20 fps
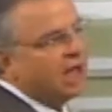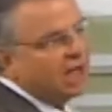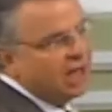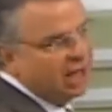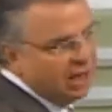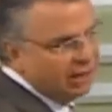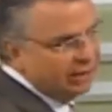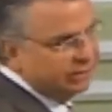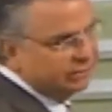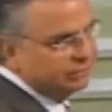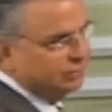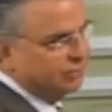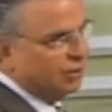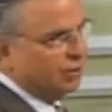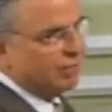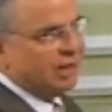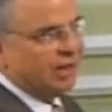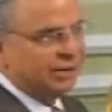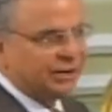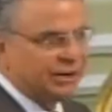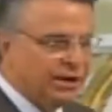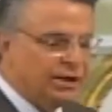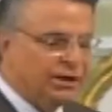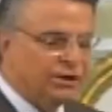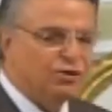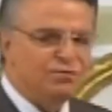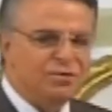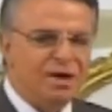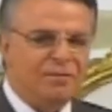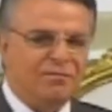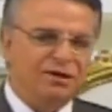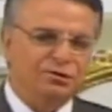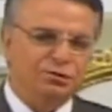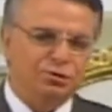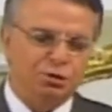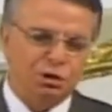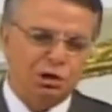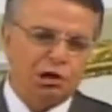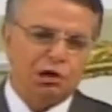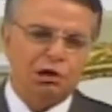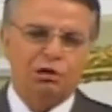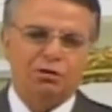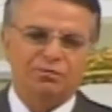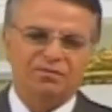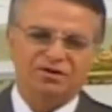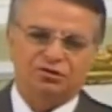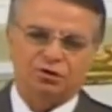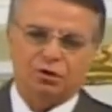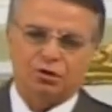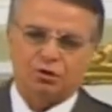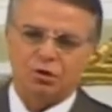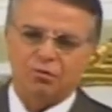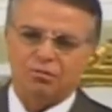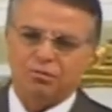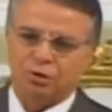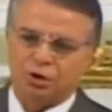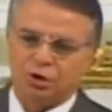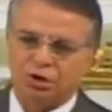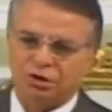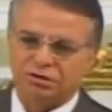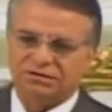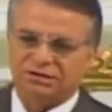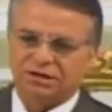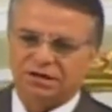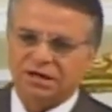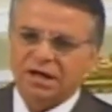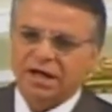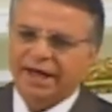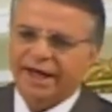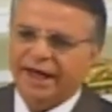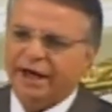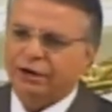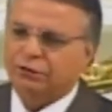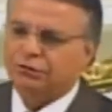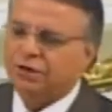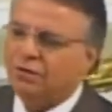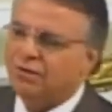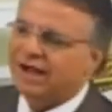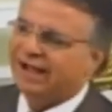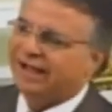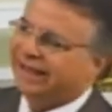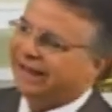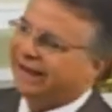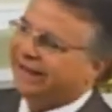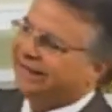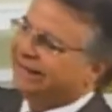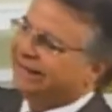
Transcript: "Ah, meu marido me abandonou, me trocou por outra, eu não